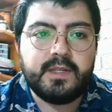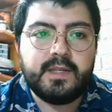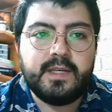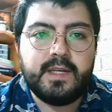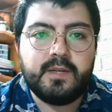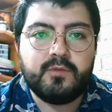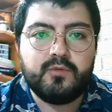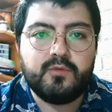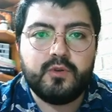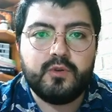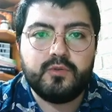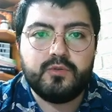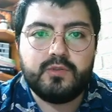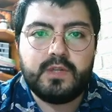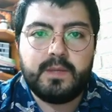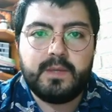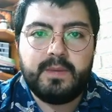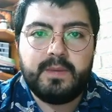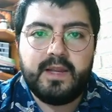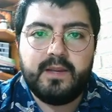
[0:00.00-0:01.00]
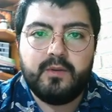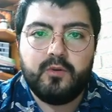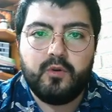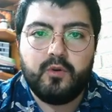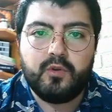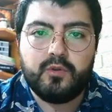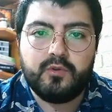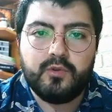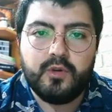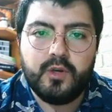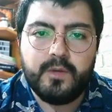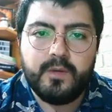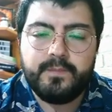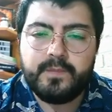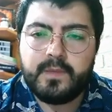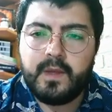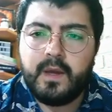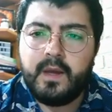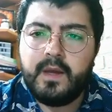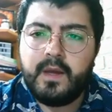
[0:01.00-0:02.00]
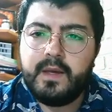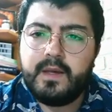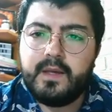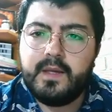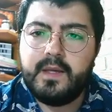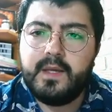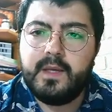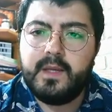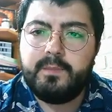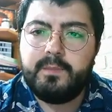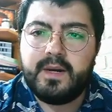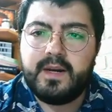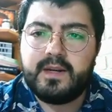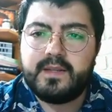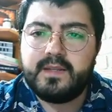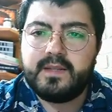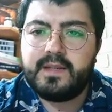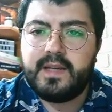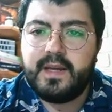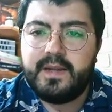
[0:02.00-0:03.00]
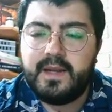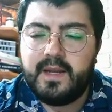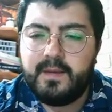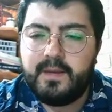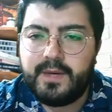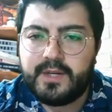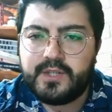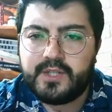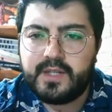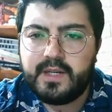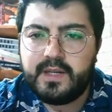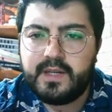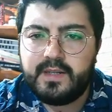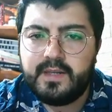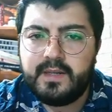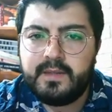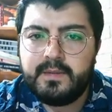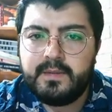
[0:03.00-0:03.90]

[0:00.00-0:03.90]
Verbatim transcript: İlk konu da belli oldu. İyi Parti Genel Başkanı